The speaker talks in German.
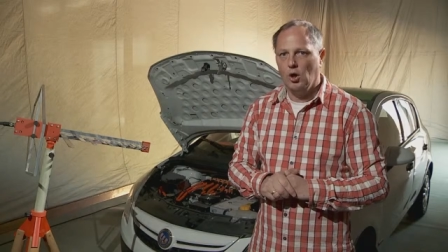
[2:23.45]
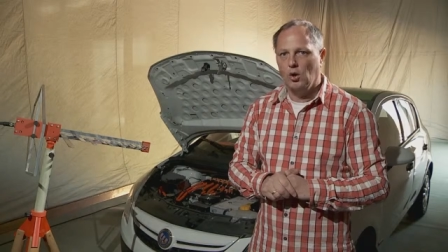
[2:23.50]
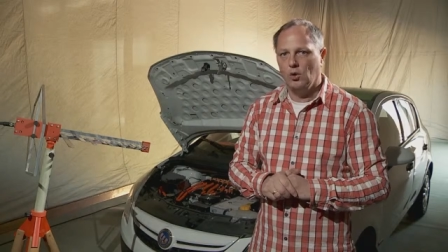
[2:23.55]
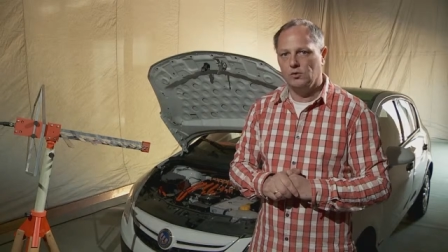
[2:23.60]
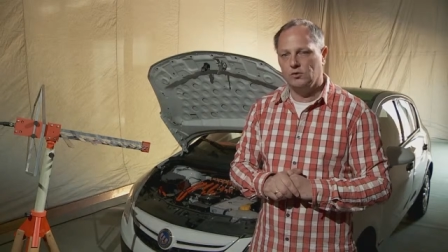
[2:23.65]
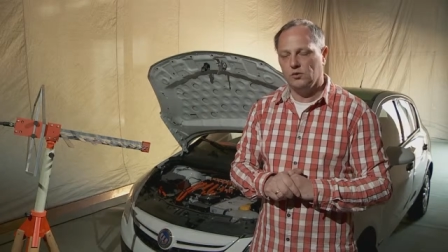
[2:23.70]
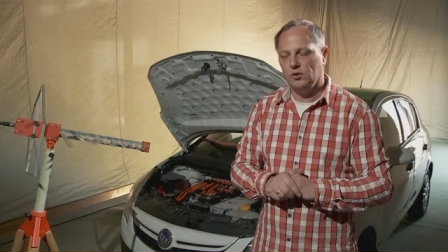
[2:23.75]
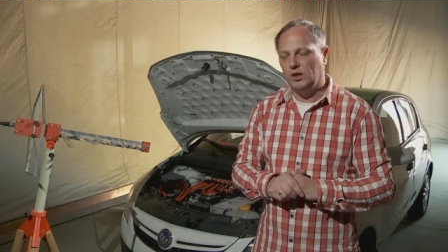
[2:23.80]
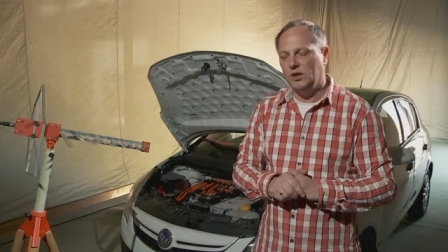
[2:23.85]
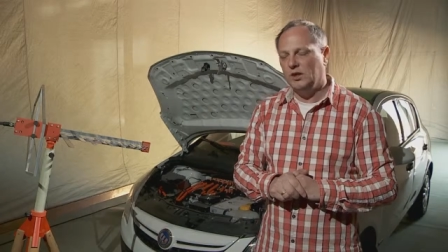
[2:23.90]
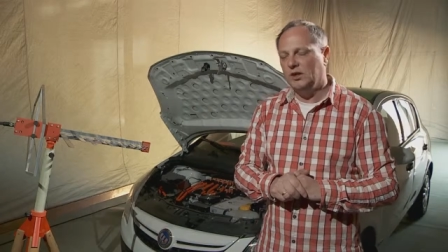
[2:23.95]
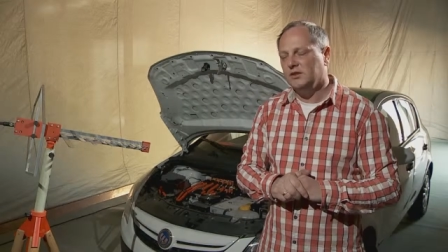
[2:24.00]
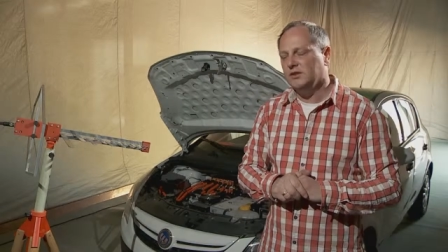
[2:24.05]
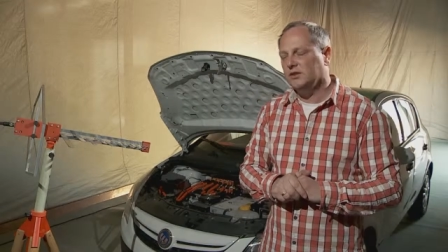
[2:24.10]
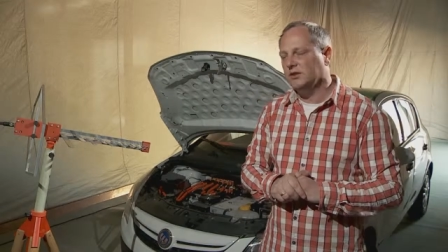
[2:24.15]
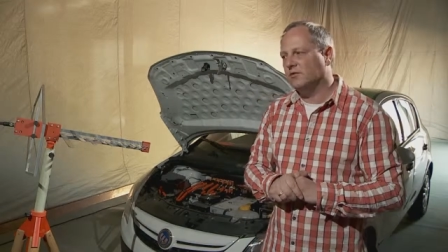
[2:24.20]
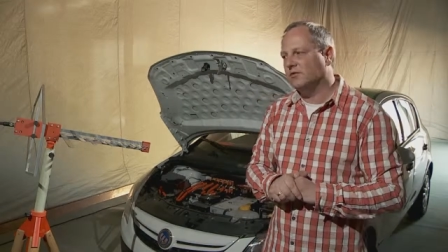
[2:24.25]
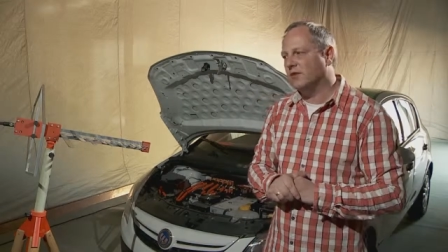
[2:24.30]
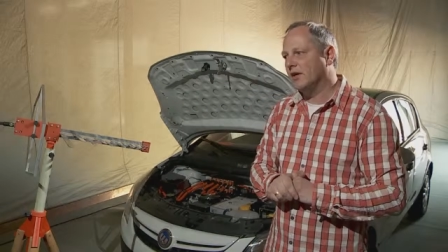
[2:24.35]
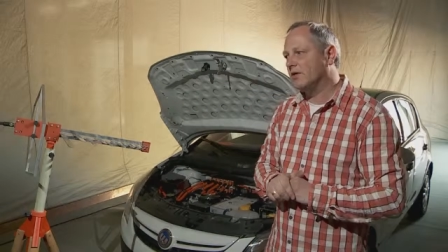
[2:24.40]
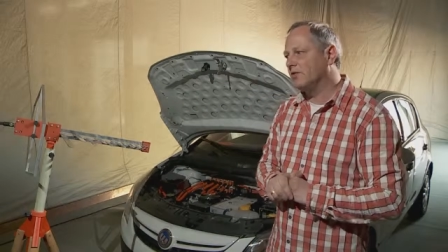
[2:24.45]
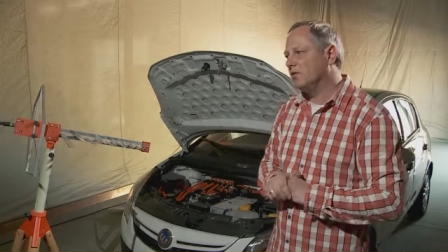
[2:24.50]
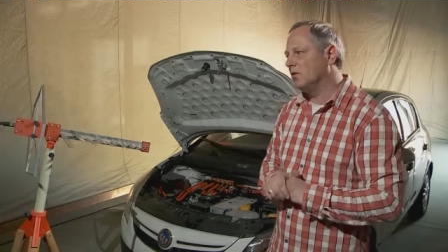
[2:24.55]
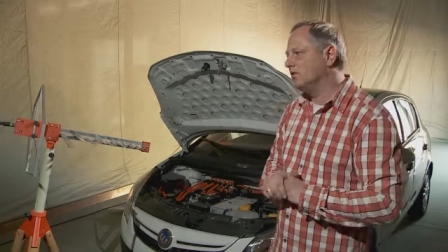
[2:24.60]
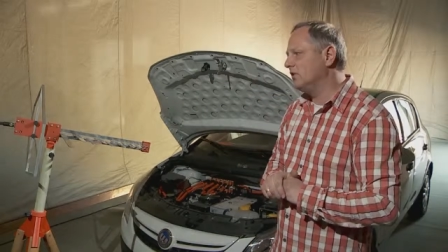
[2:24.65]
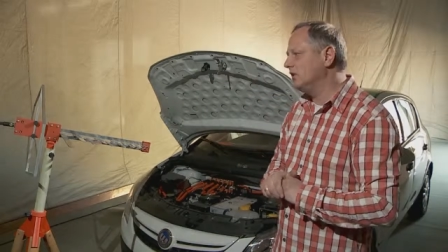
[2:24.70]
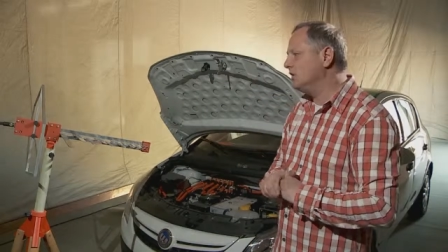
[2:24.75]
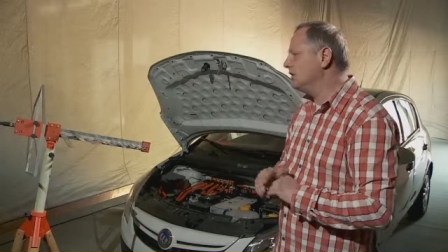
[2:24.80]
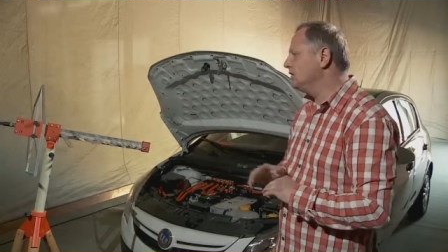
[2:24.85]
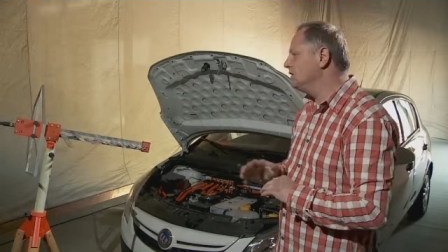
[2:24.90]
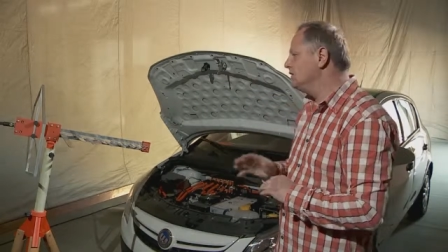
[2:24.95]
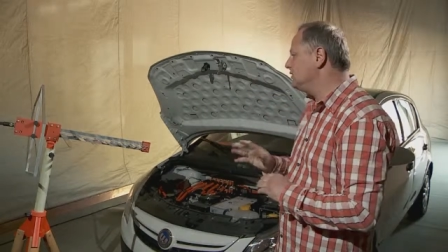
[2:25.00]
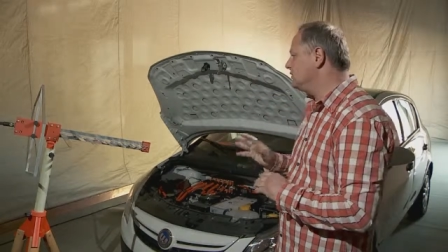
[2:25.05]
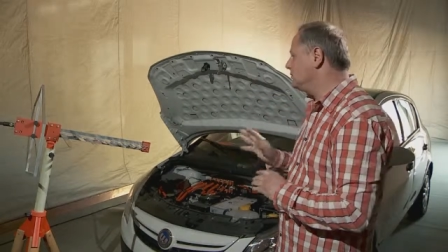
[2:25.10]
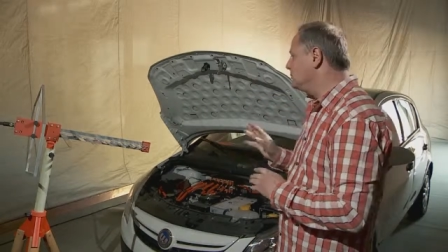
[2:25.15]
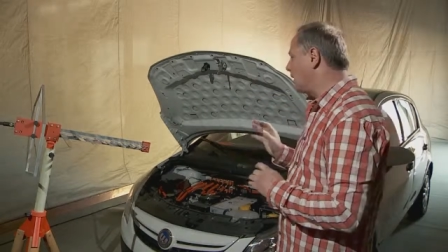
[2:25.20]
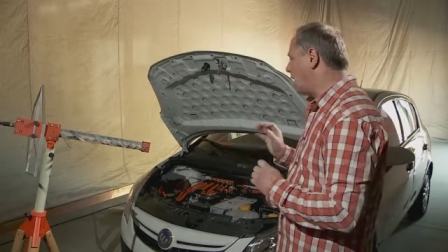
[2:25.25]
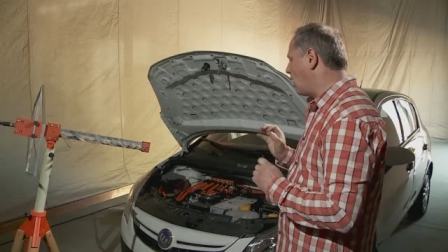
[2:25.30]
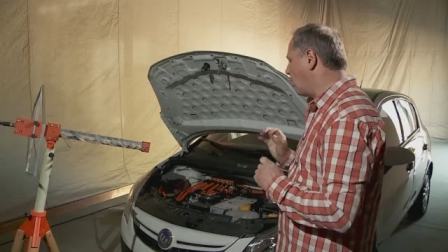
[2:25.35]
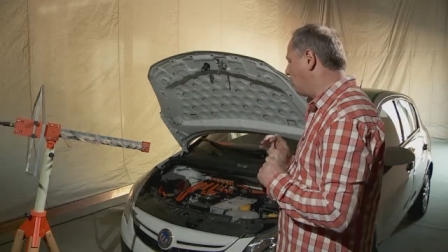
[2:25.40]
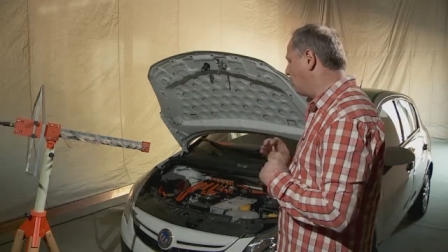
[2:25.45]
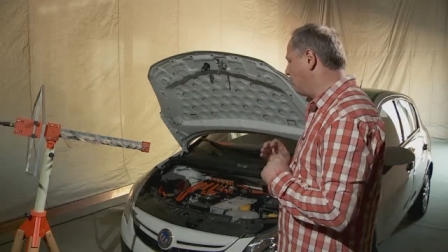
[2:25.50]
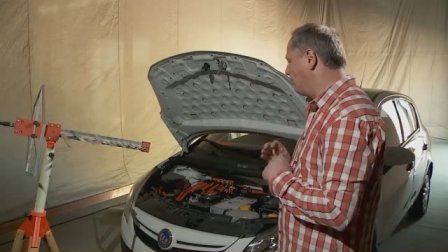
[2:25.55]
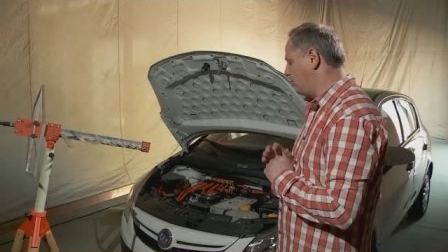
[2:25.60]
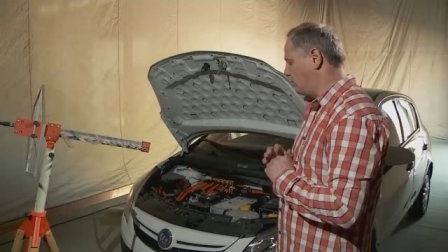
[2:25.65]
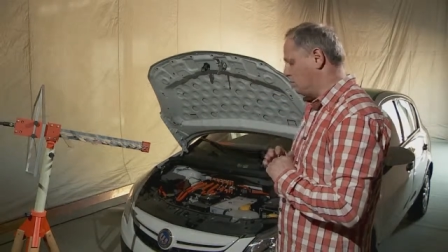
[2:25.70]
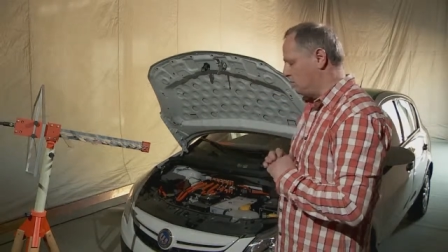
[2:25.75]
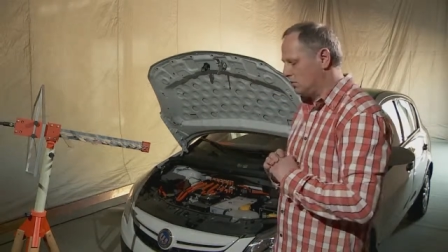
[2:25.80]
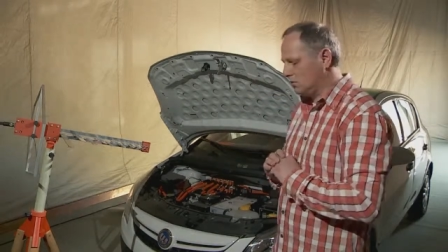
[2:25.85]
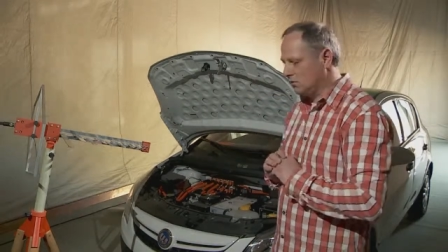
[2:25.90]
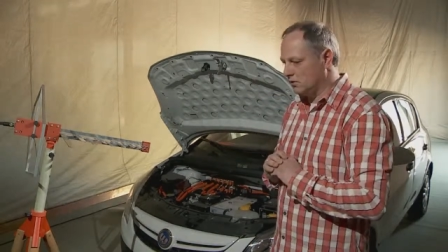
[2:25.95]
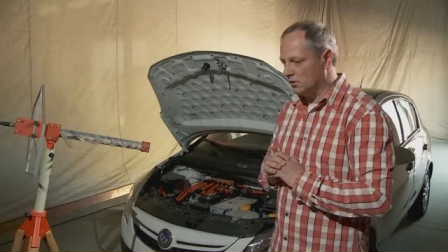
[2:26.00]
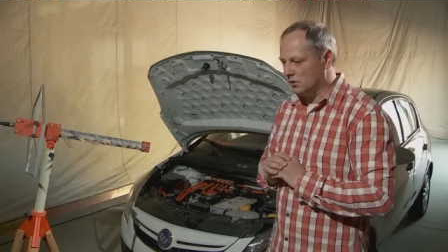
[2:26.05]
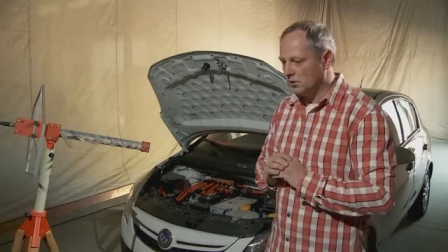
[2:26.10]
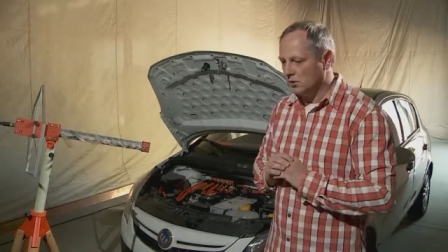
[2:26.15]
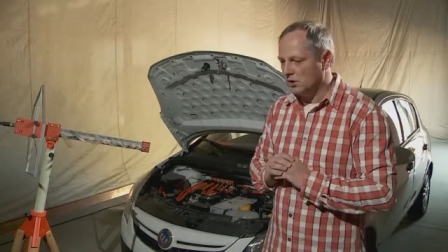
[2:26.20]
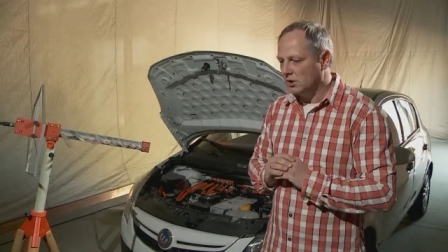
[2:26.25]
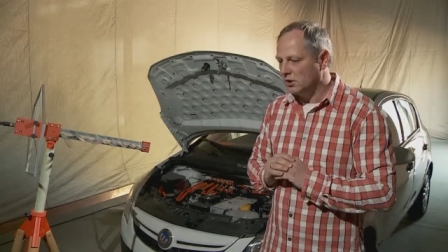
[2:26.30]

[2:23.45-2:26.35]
Und so einen ähnlichen Effekt wollen wir hier in diesem Raum benutzen.